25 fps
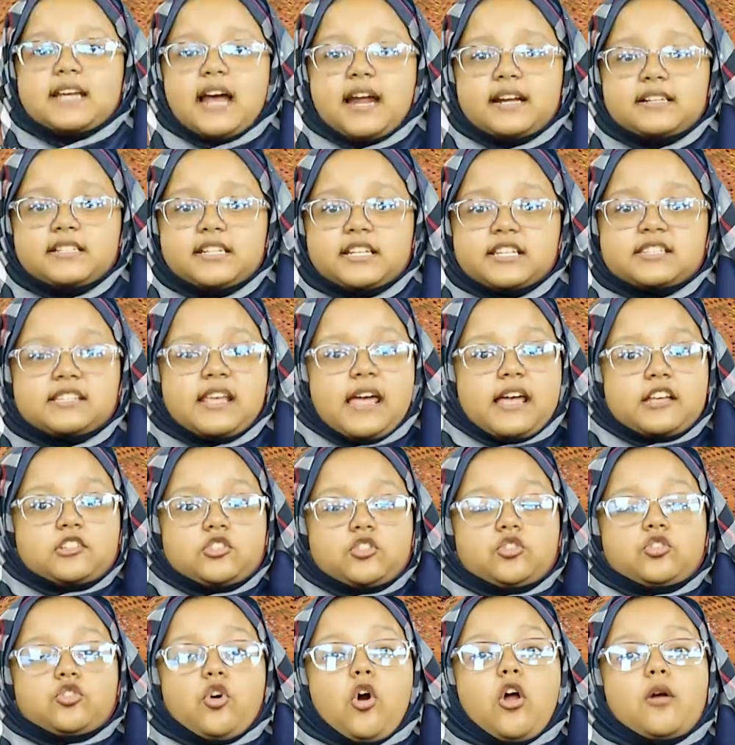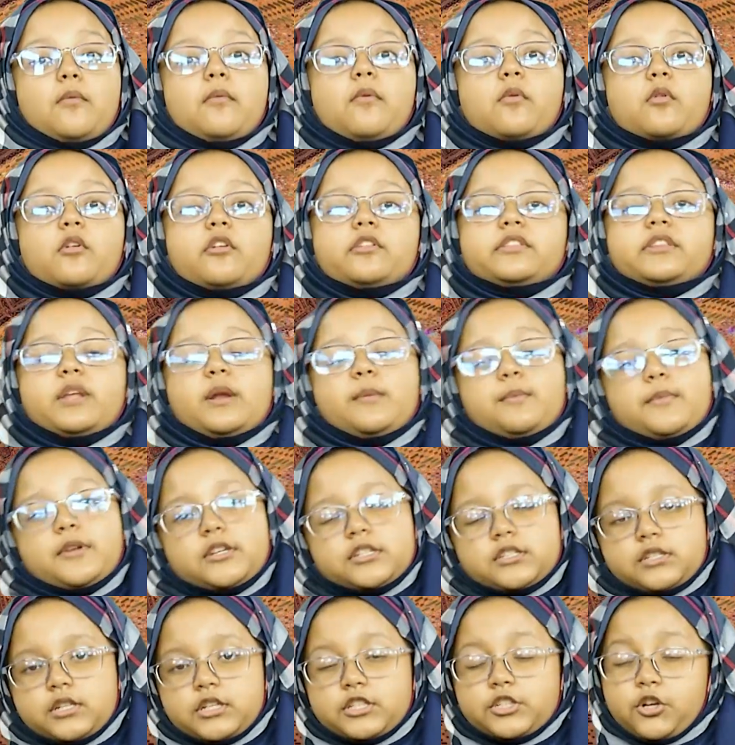জার্জিস একজন ধর্মগ্রন্থের
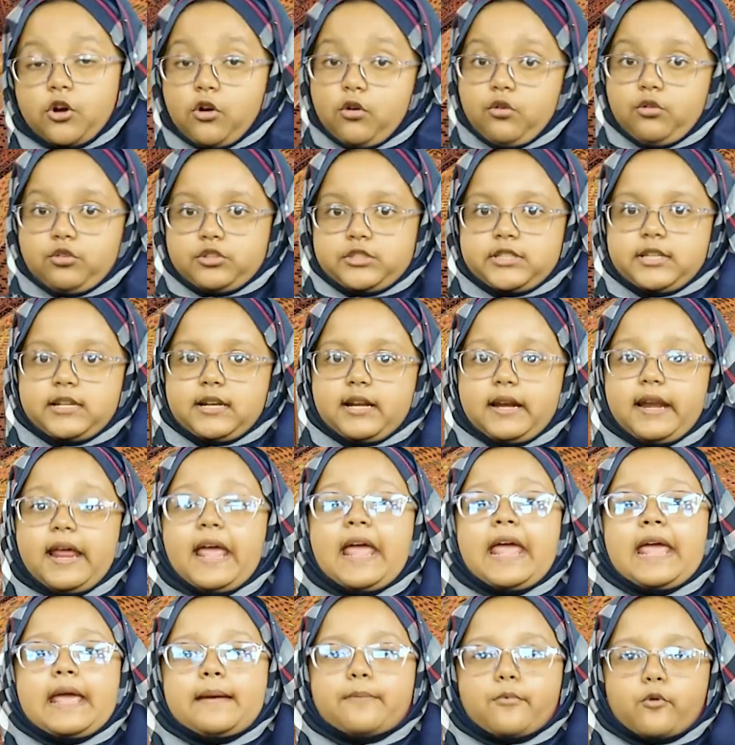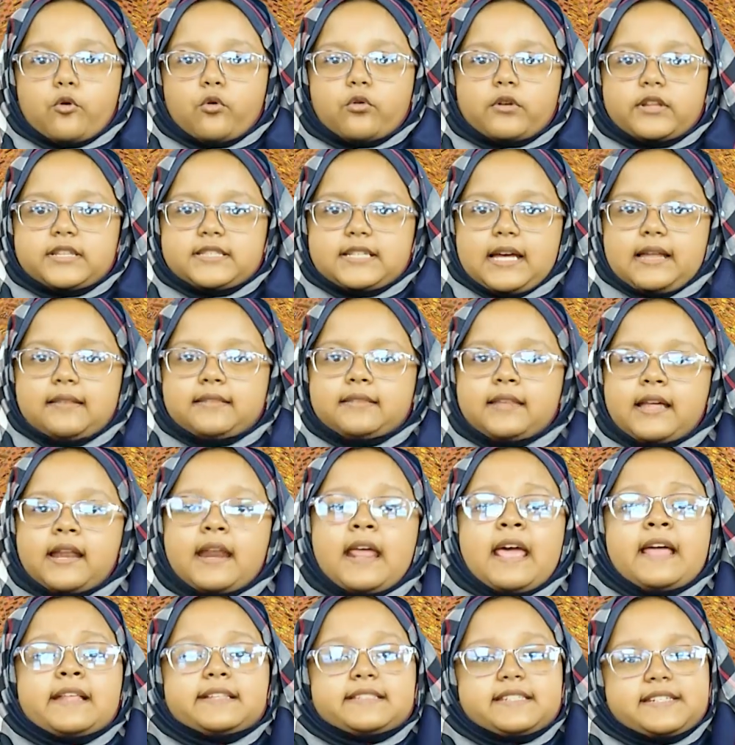বিশেষজ্ঞ ছিলেন এবং উনি জানতেন
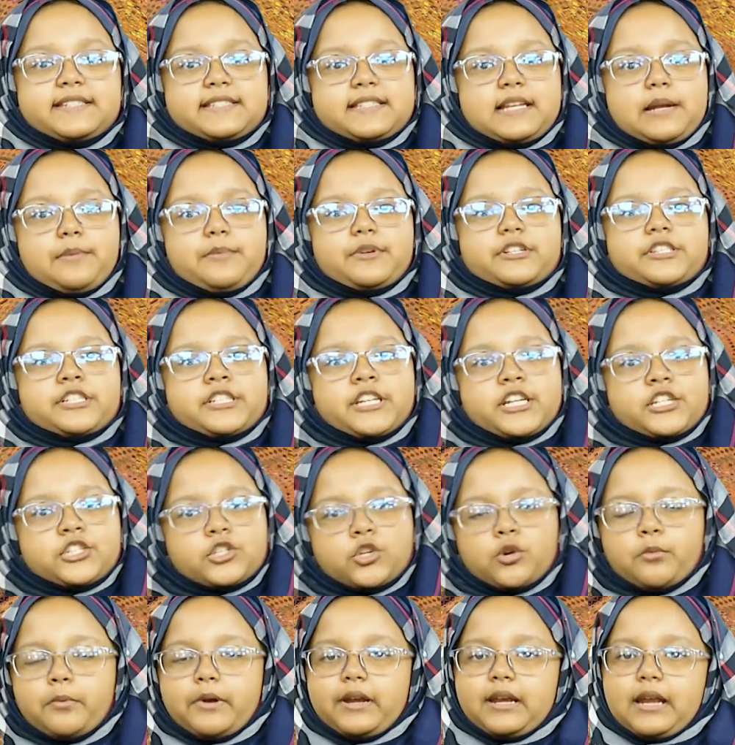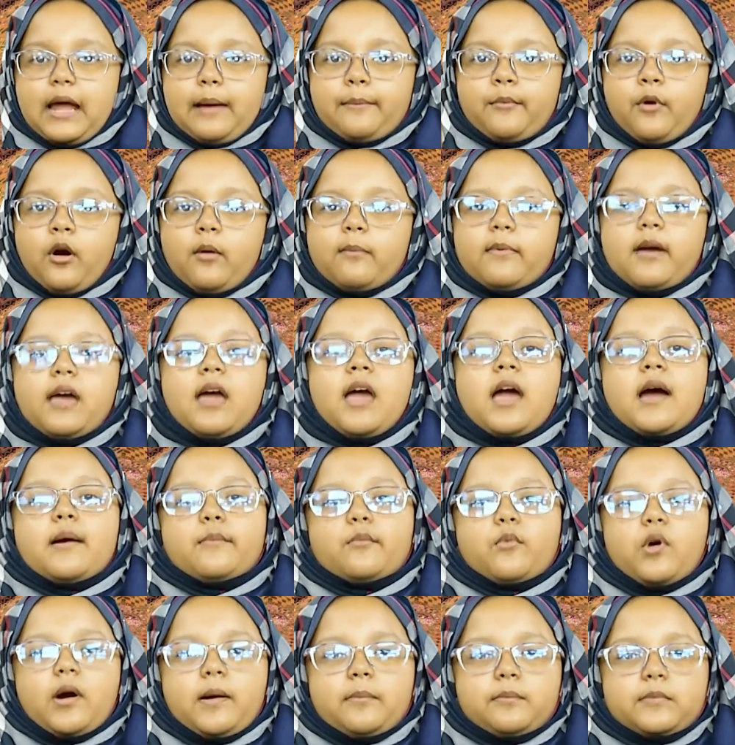যে ইসলামের শেষ নবীর নাম হবে
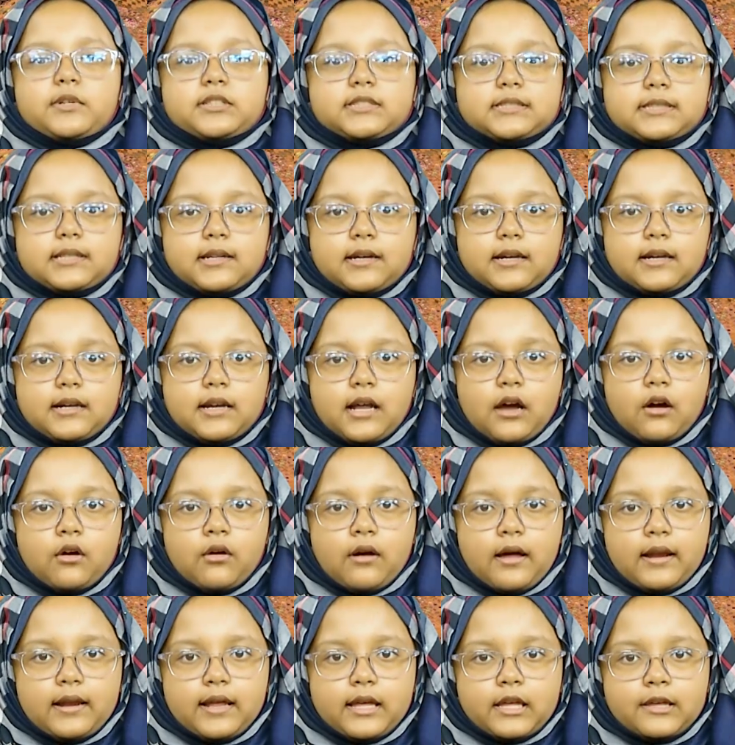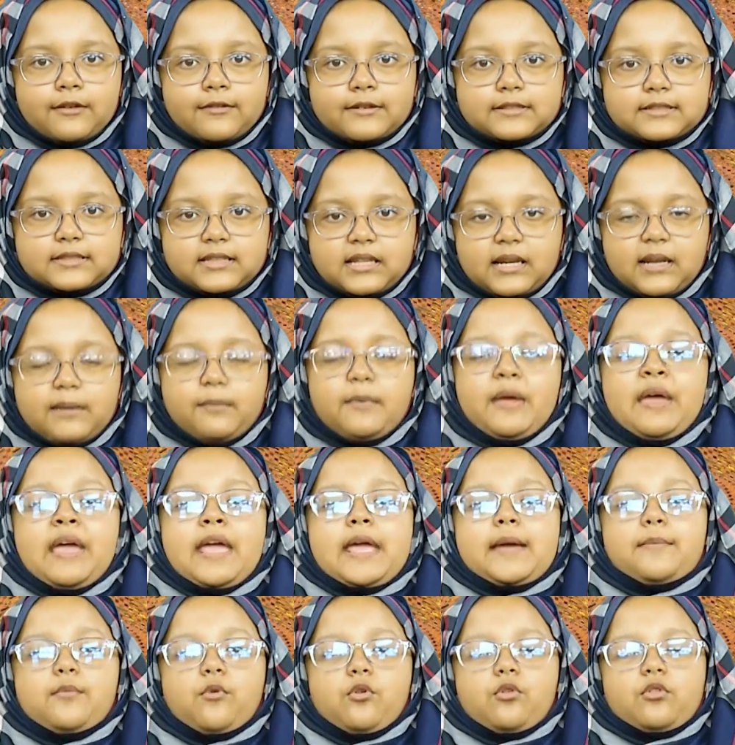মোহাম্মদ সাল্লাহ আলহিউসাল্লাম
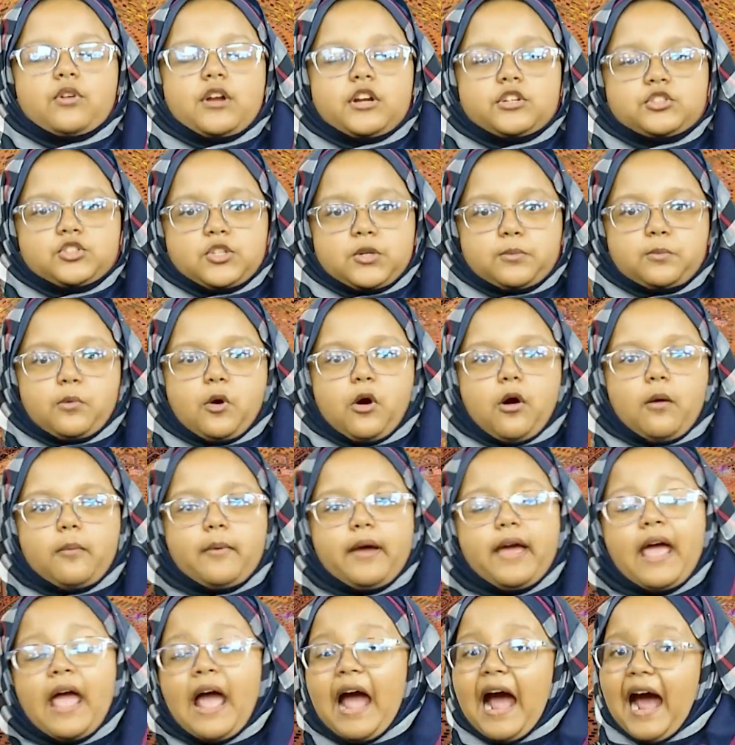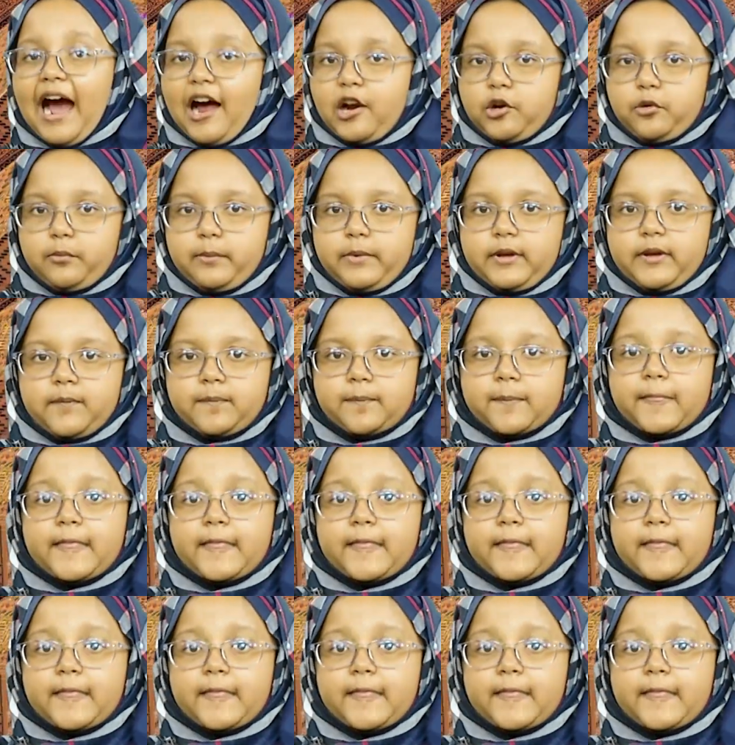এবং ওনার জন্ম হবে আরবে